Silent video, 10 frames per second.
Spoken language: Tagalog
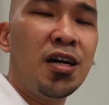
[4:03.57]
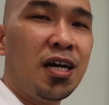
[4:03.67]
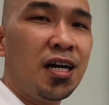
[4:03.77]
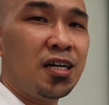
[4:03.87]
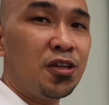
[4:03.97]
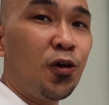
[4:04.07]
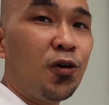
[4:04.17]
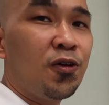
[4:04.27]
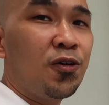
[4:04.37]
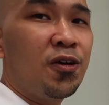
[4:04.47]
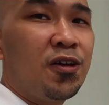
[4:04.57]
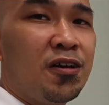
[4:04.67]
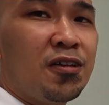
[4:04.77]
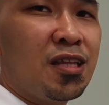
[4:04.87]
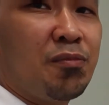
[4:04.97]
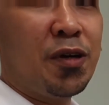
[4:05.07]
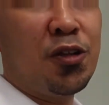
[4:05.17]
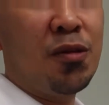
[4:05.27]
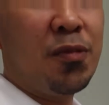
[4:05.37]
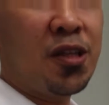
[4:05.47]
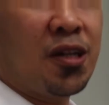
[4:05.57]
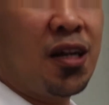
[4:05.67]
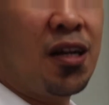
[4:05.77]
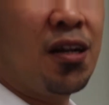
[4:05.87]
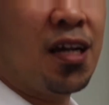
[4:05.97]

uh, ang yung tympanometer